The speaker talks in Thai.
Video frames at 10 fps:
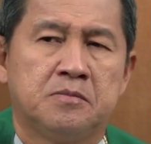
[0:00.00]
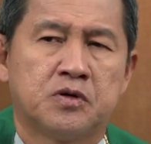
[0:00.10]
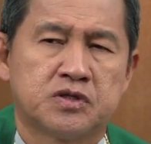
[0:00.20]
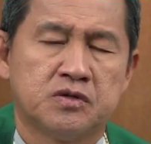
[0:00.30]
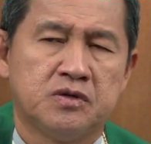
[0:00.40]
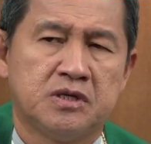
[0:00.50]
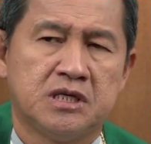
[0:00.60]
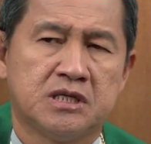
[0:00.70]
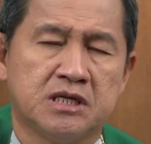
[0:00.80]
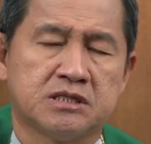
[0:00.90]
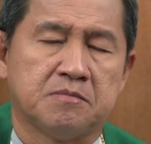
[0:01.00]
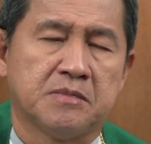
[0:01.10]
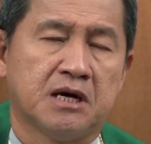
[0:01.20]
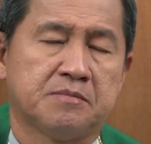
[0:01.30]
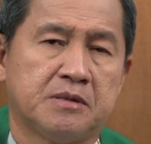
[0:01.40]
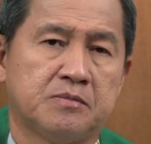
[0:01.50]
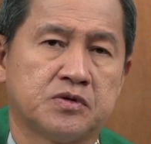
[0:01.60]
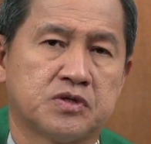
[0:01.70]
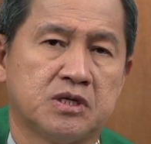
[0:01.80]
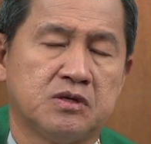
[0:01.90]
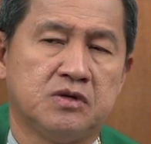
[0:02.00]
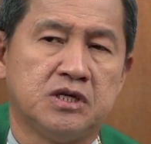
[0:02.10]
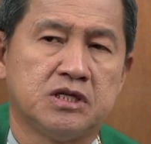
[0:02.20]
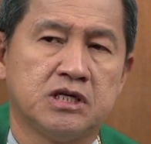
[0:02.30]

บทสดุดีที่ 15 เป็นบทสดุดี